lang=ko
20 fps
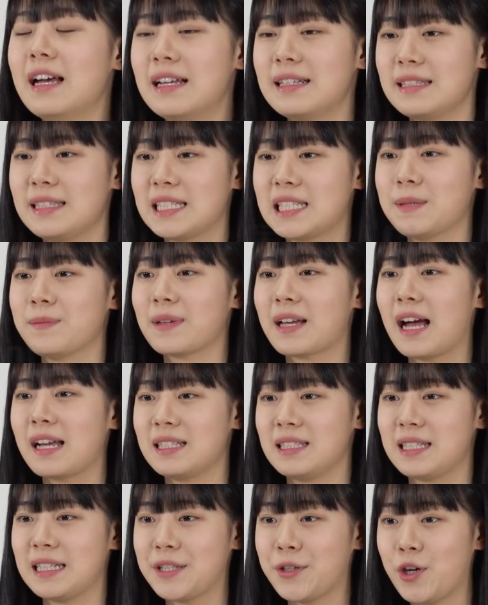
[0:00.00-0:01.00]

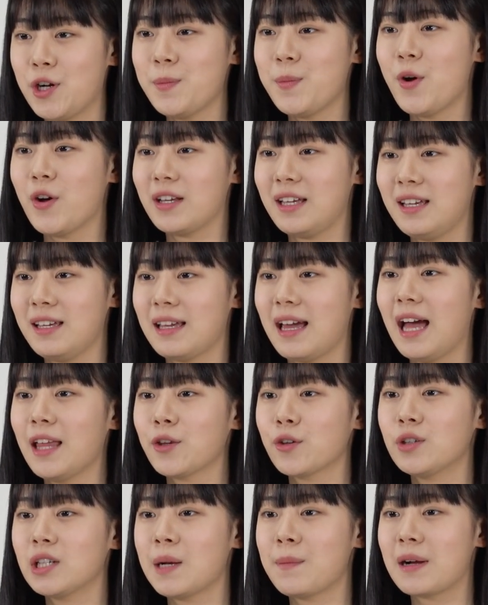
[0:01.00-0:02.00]
지금까지 제 설명이
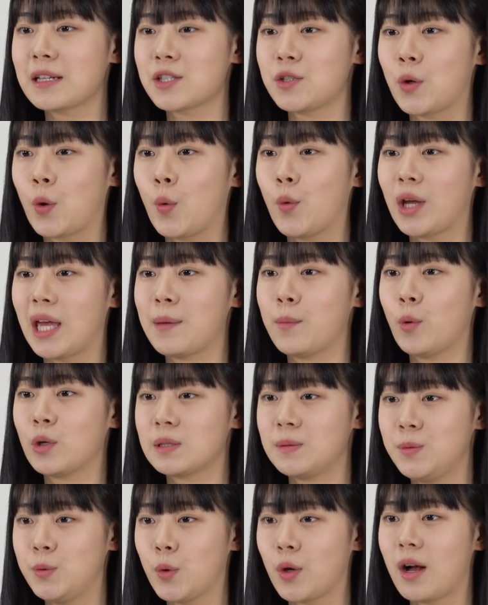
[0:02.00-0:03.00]
한국음악 전공의
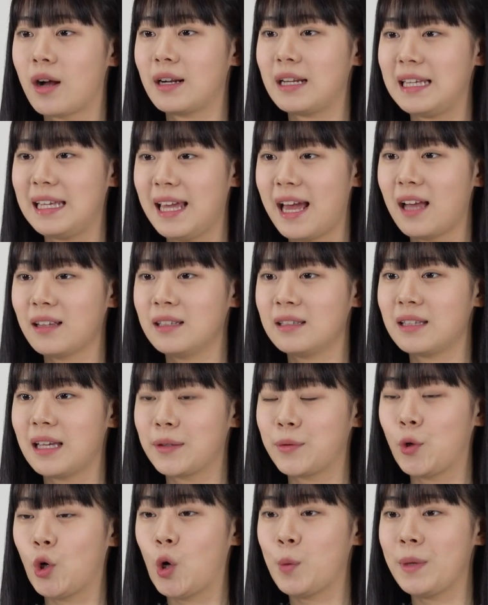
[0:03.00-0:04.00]
모집 요강을 이해하는 데
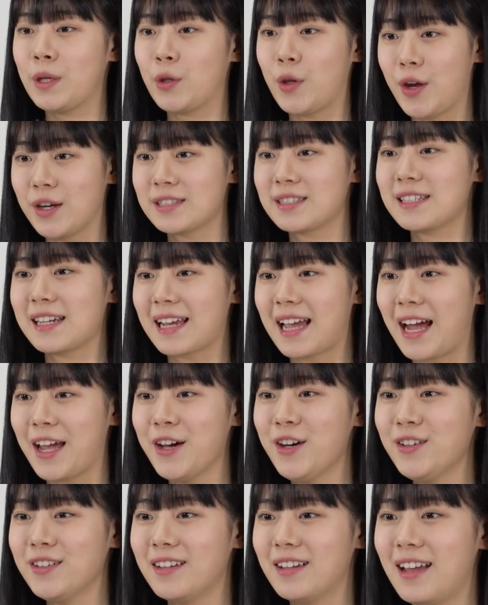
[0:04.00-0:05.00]
도움이
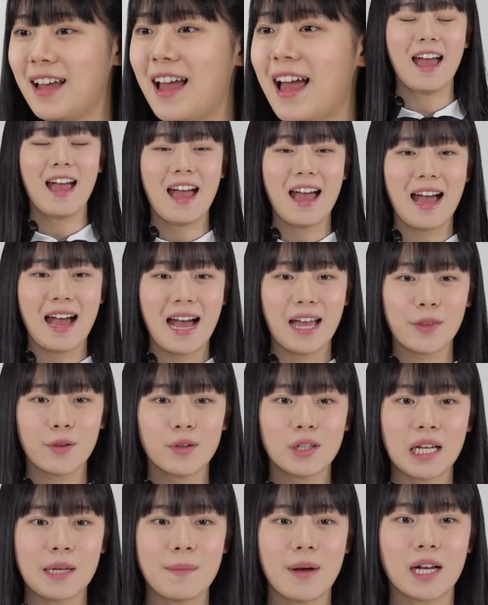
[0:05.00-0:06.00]
되었을까요?
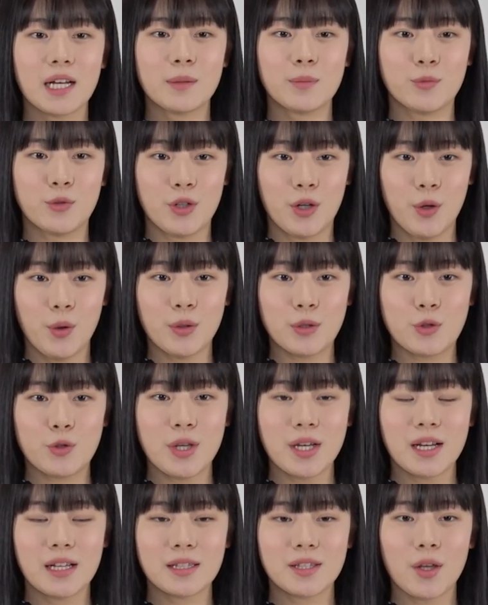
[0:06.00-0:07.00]
한국음악은 물론
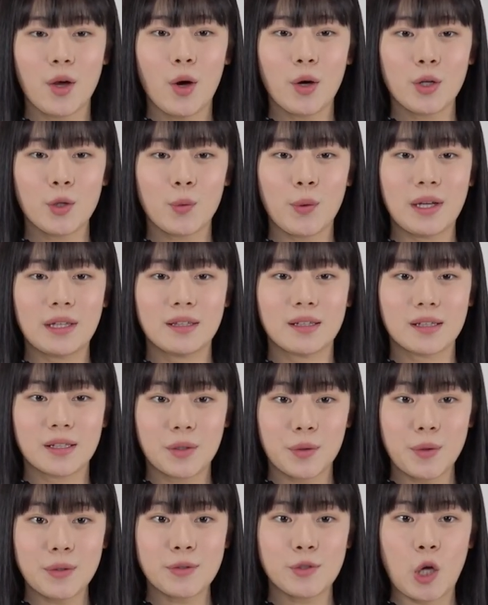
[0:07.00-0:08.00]
최근 떠오르고 있는
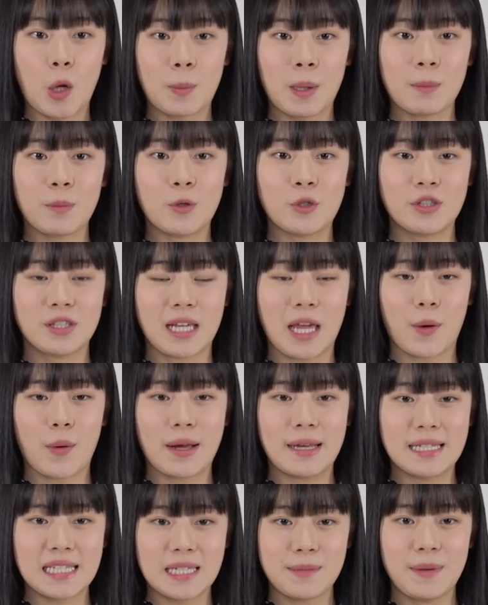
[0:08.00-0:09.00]
크로스오버 뮤직에
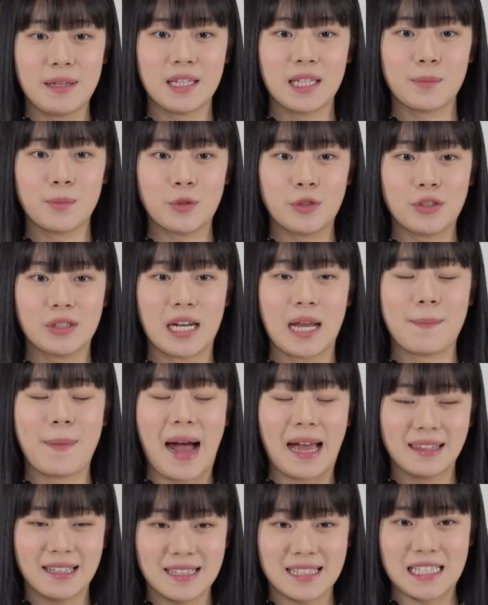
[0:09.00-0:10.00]
관심 있는 분들의
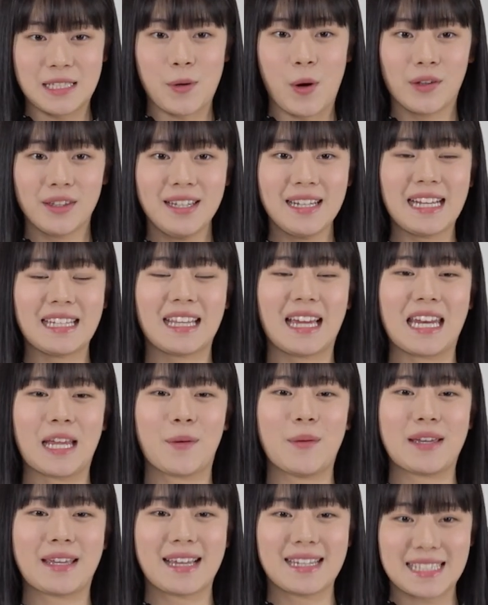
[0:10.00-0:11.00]
많은 지원을
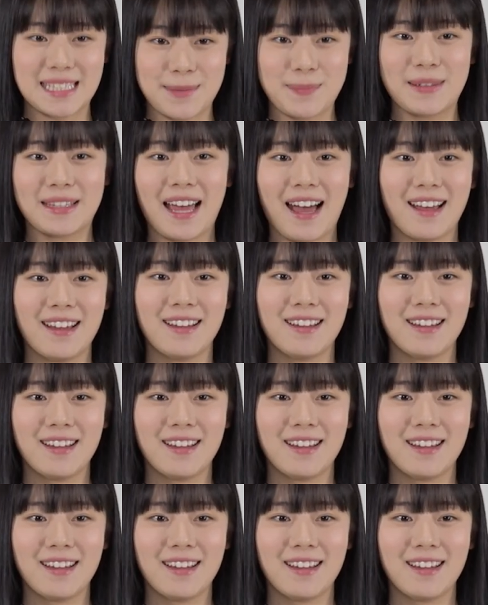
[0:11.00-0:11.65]
기다리고 있겠습니다.